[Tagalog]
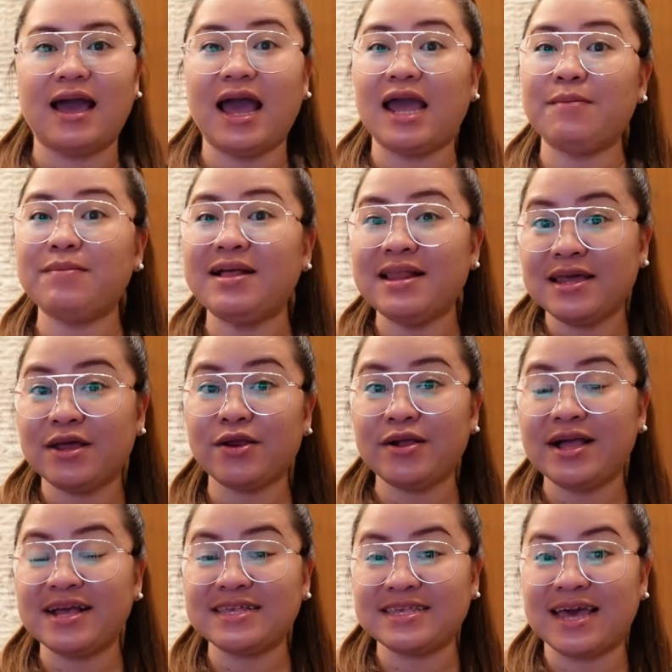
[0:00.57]
I'm a
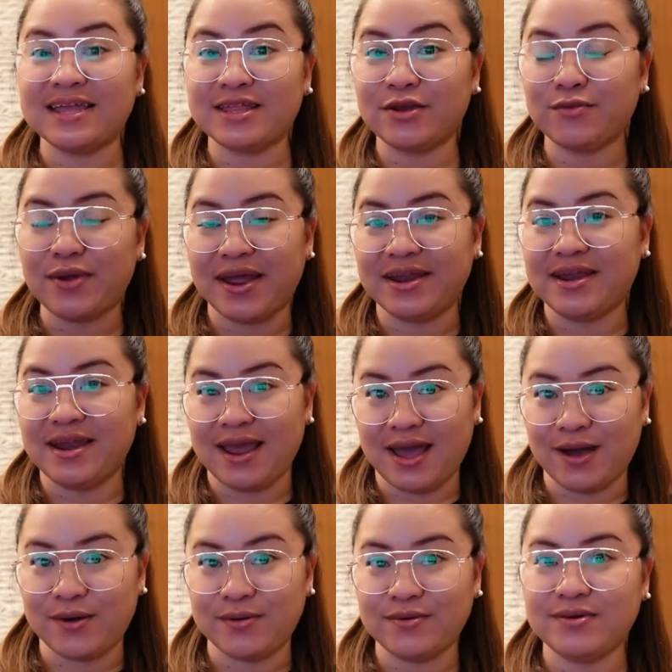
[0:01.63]
little excited right
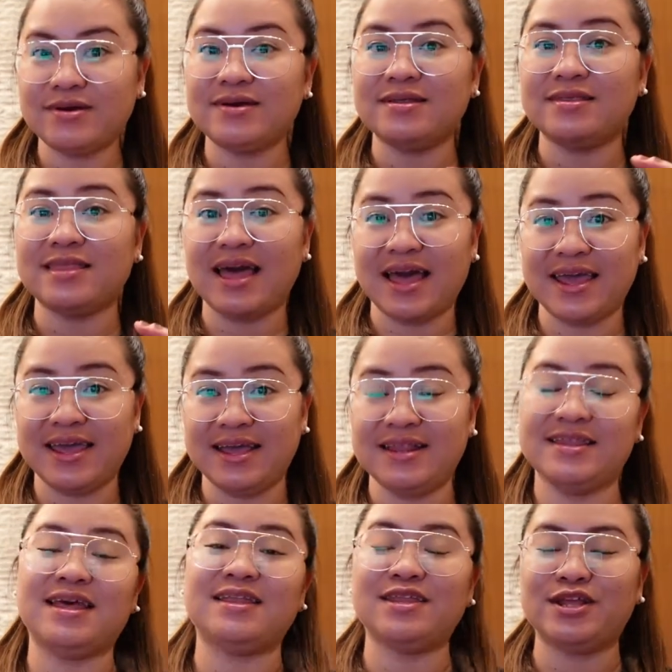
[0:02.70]
now dahil
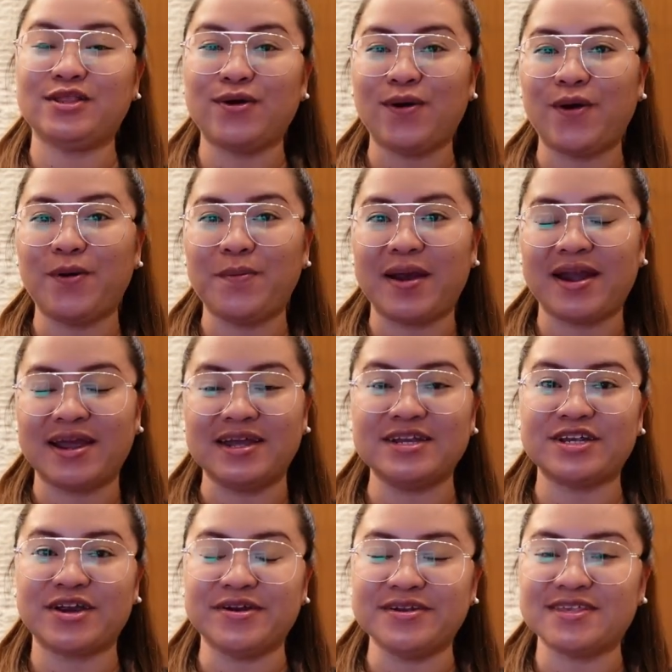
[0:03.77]
nandito ako para
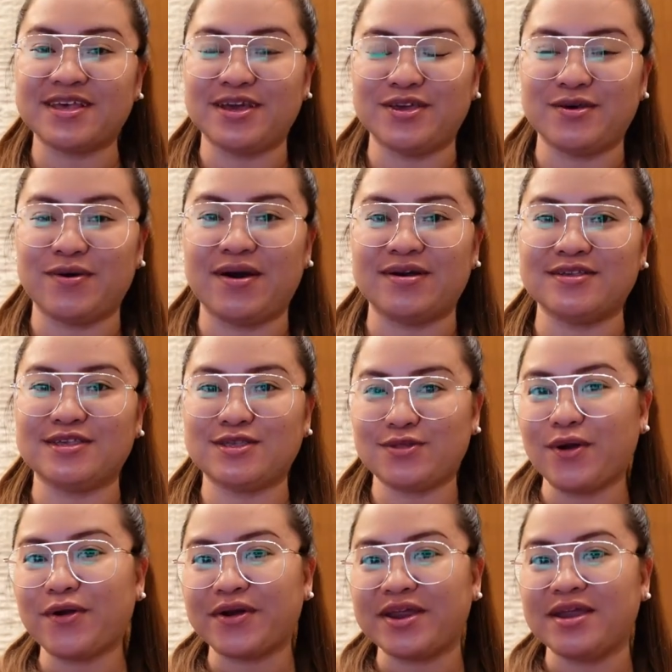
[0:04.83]
i-share sa inyo ang
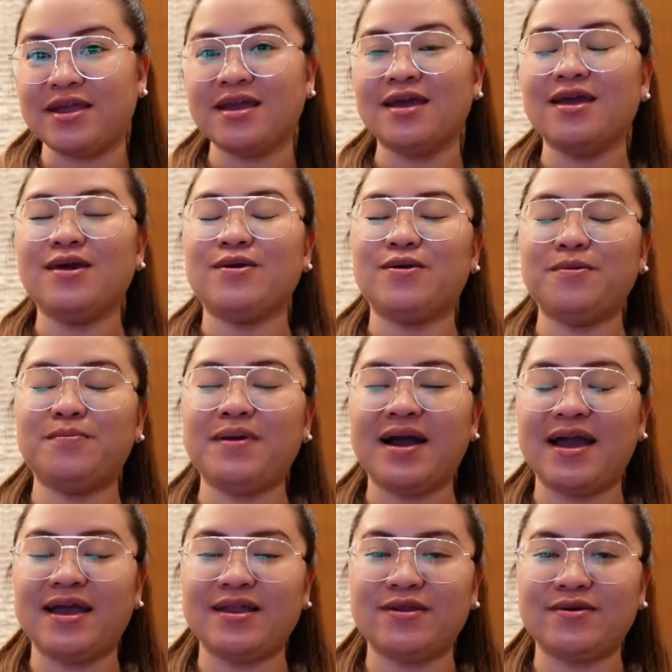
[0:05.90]
story kung
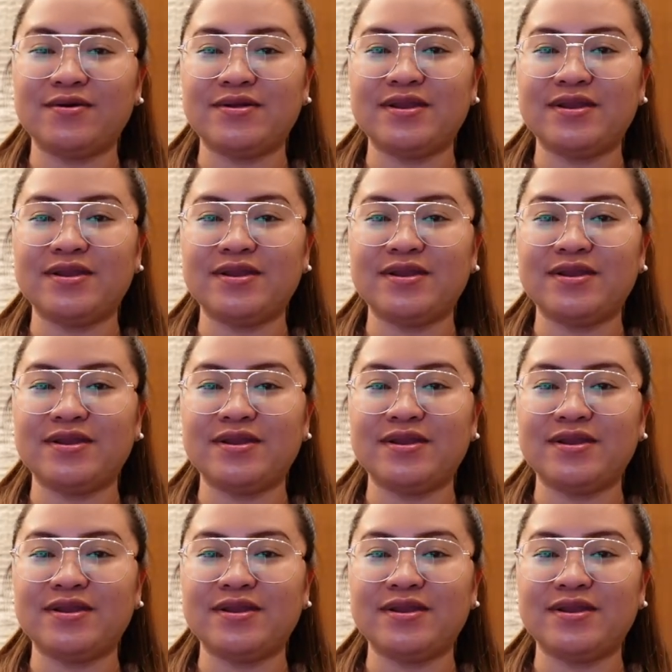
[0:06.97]
paano